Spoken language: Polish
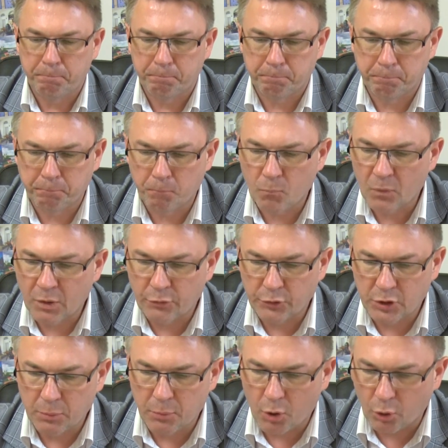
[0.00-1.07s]
Mm,
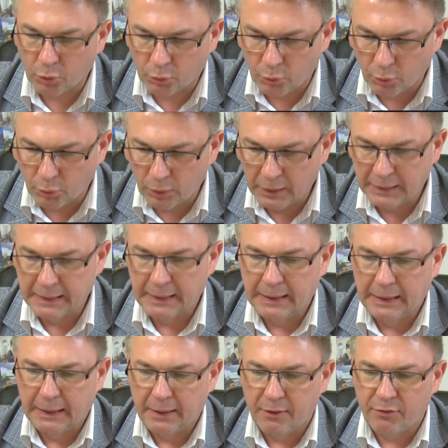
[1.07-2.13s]
w tym roku
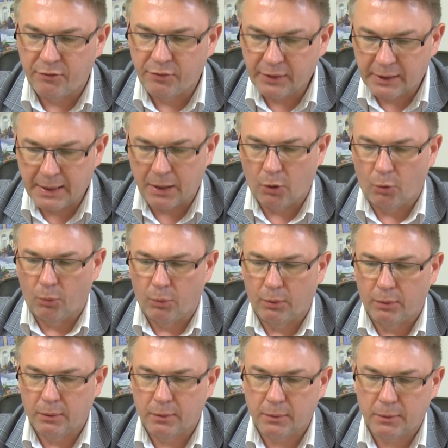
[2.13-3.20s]
wygrał